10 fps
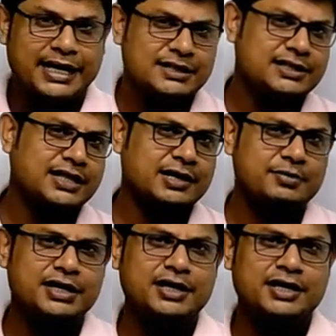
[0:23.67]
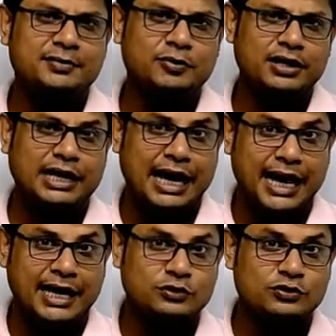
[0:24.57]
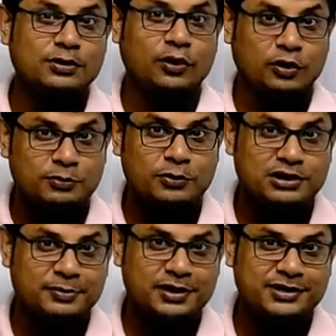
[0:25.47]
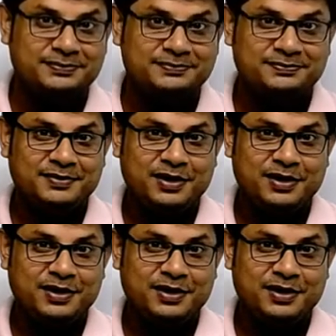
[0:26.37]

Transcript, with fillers: এক্ষেত্রে কি আমি ইন না বলে অ্যাট অথবা অন বলতে পারি